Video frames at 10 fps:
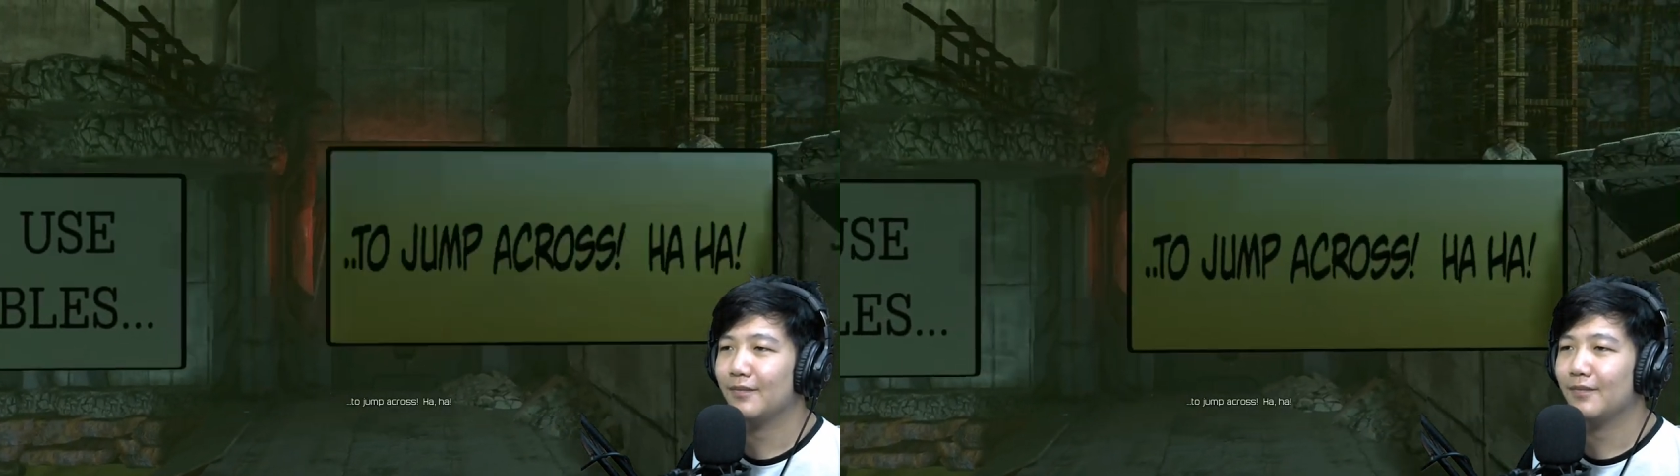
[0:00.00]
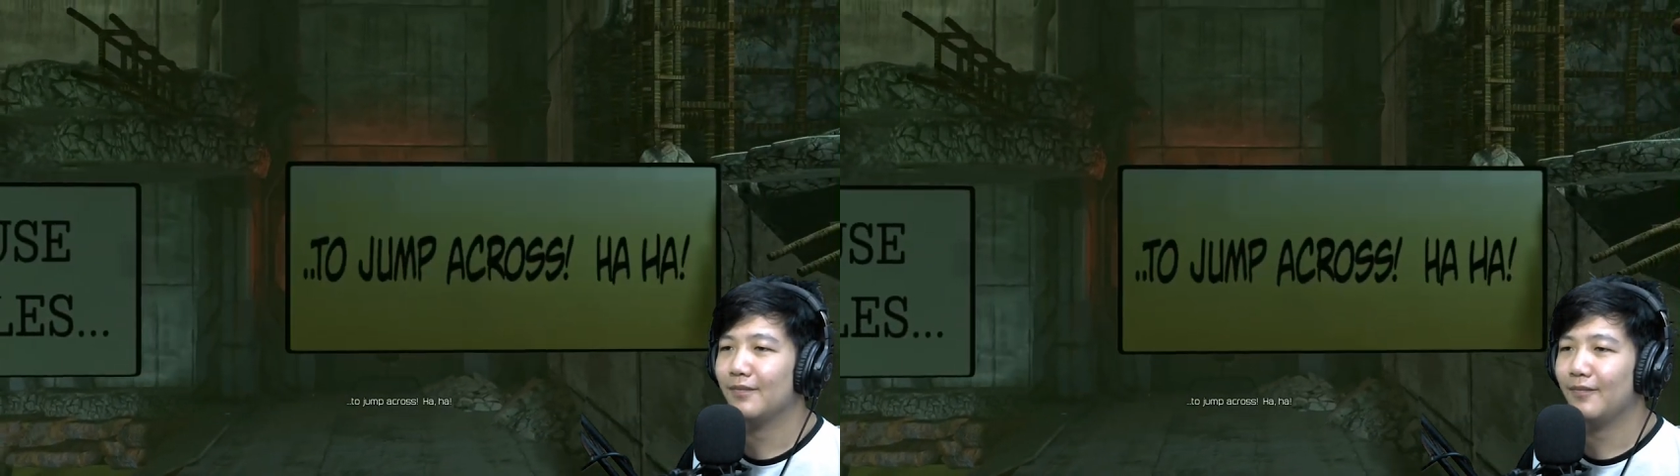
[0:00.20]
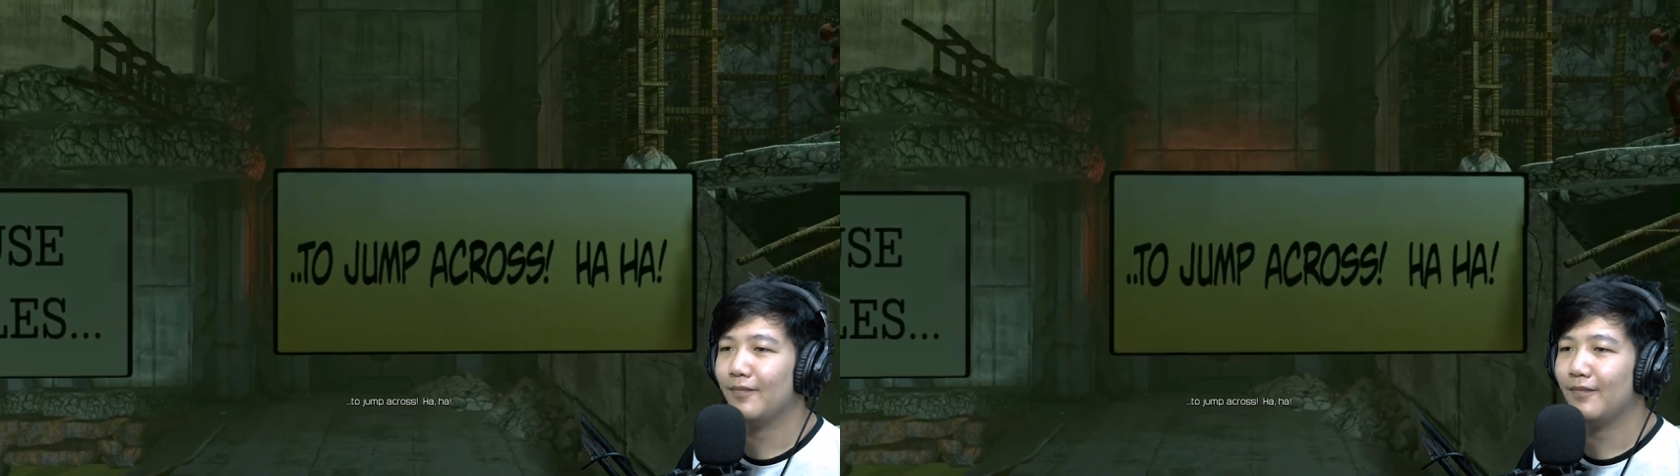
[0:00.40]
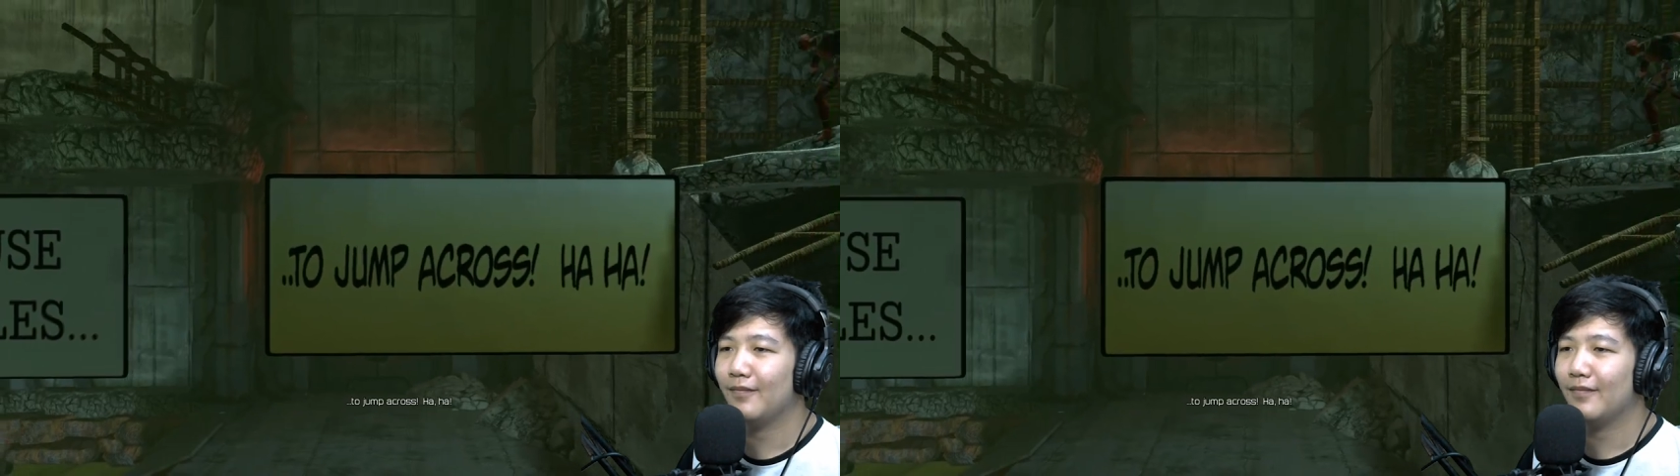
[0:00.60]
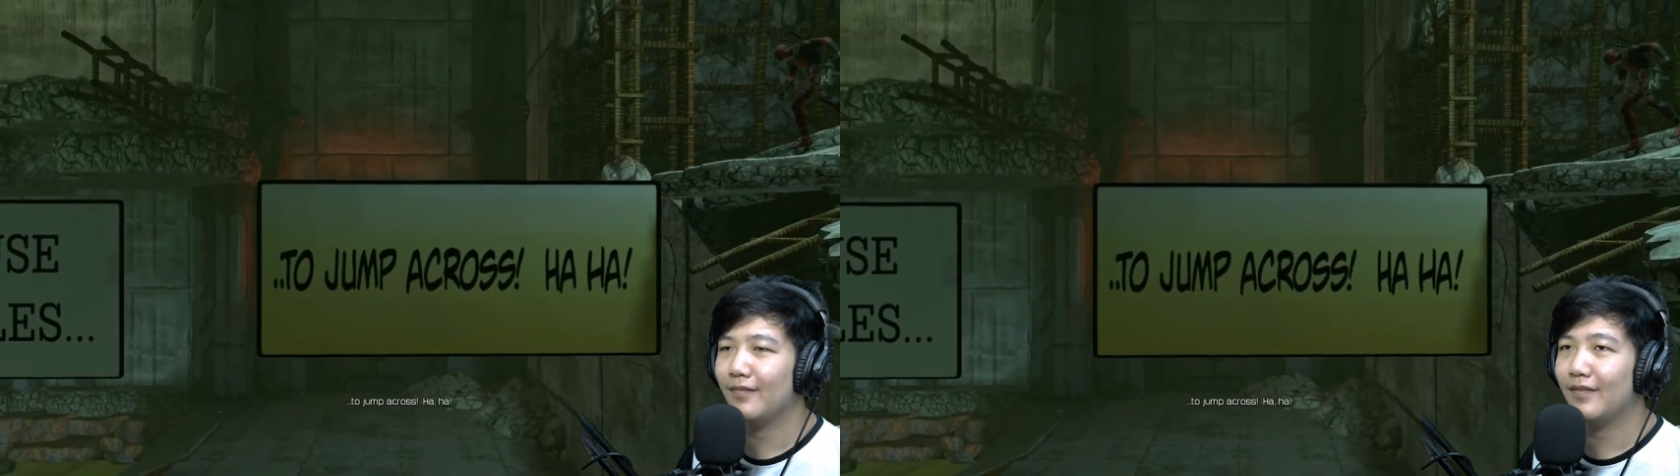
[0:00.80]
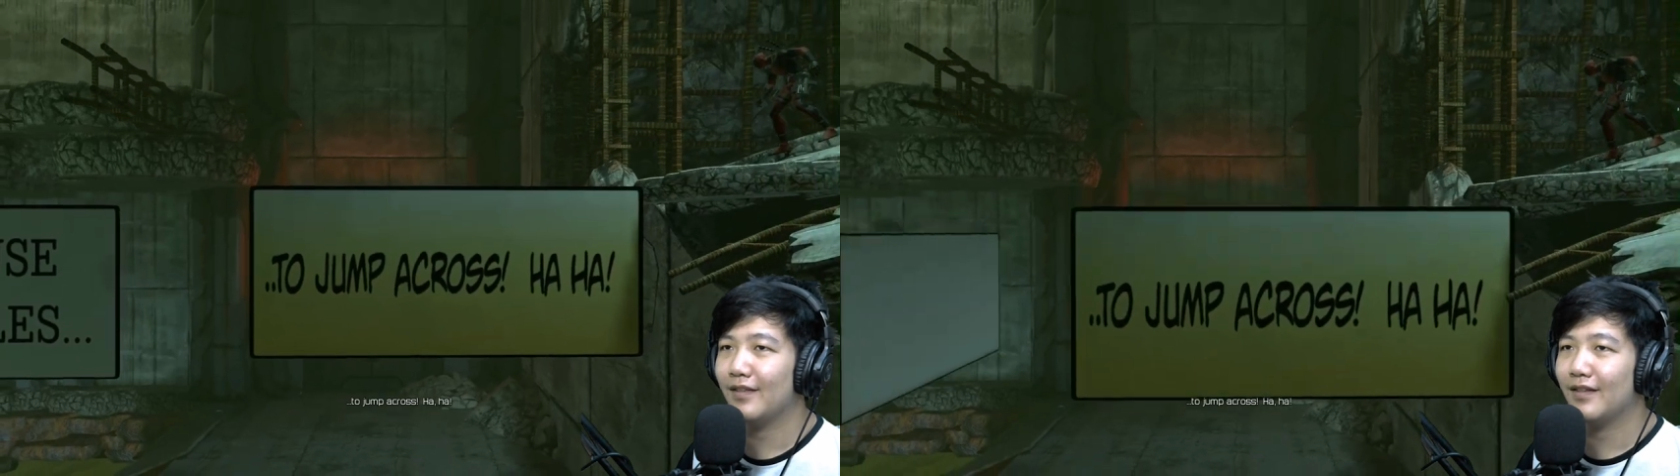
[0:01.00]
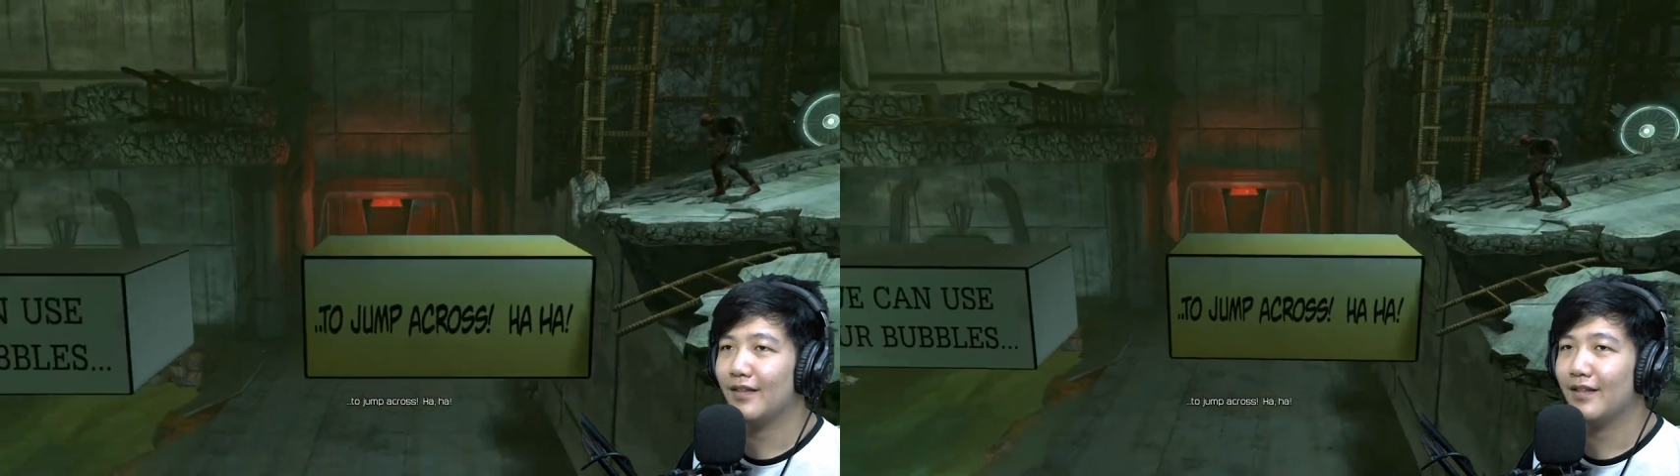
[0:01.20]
to jump across.